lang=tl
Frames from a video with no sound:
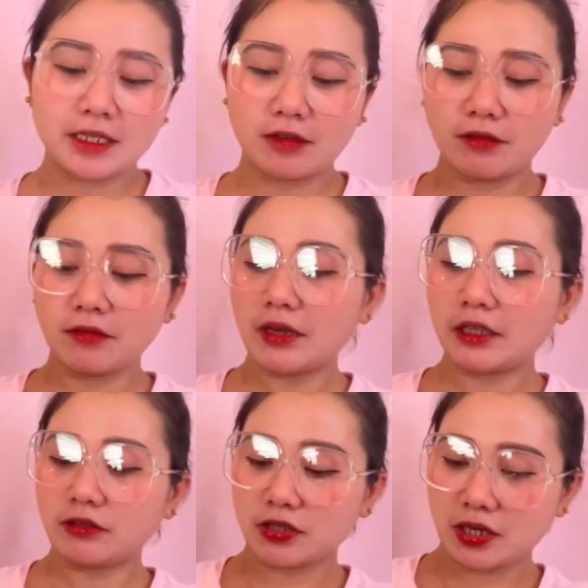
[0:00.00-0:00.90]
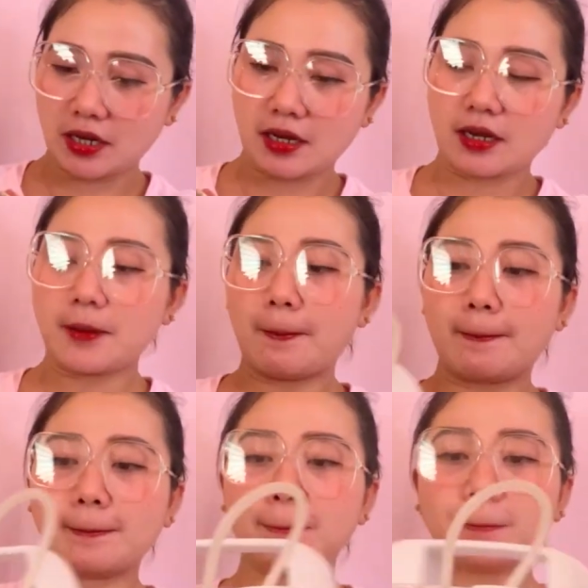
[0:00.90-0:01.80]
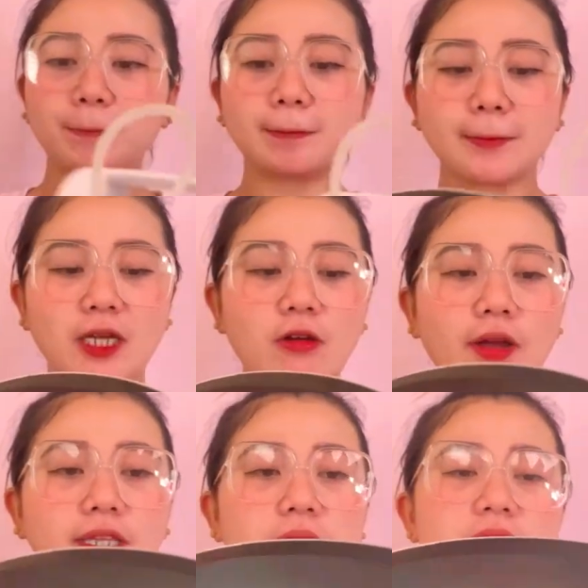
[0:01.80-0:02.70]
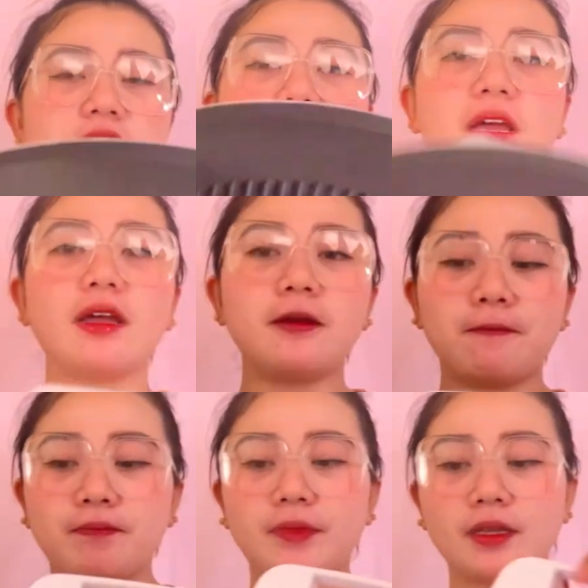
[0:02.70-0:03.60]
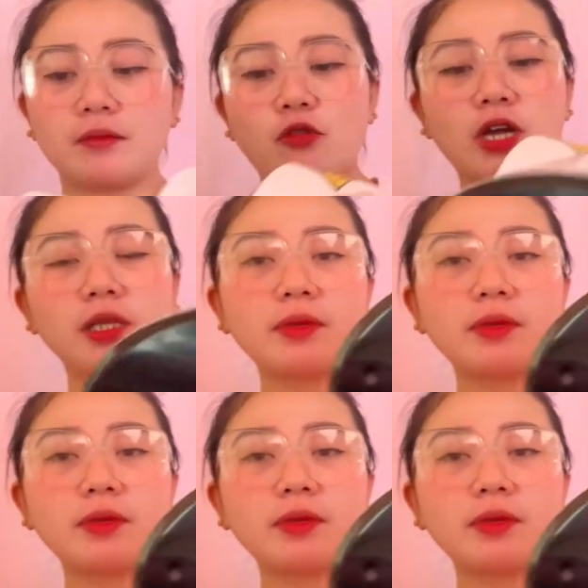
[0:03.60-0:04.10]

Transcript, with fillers: so, eto siya. Okay naman siya. Mukha naman